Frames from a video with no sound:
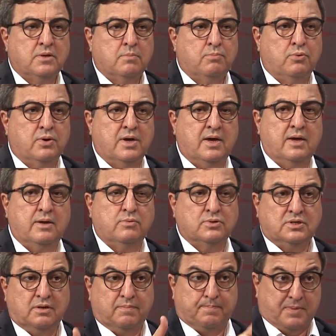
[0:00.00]
porque,
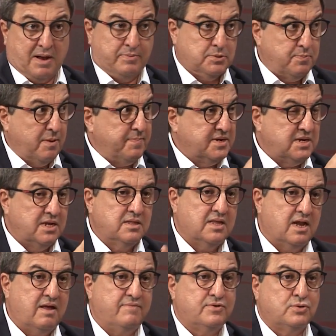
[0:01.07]
inclusive, as próprias redes de
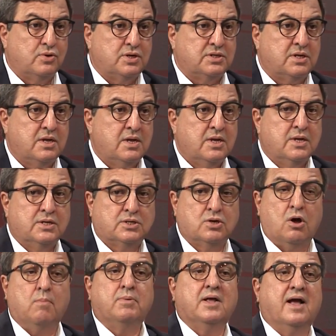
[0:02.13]
televisões
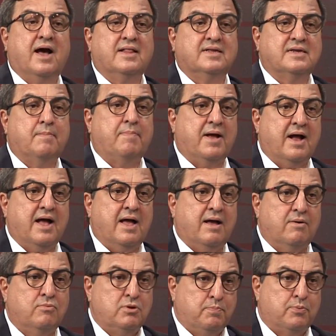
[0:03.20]
são obrigadas a
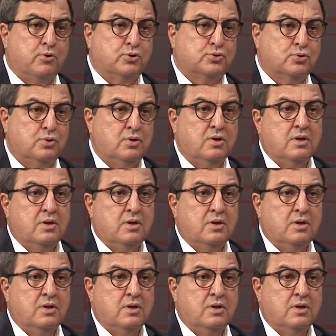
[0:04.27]
pagar o imposto.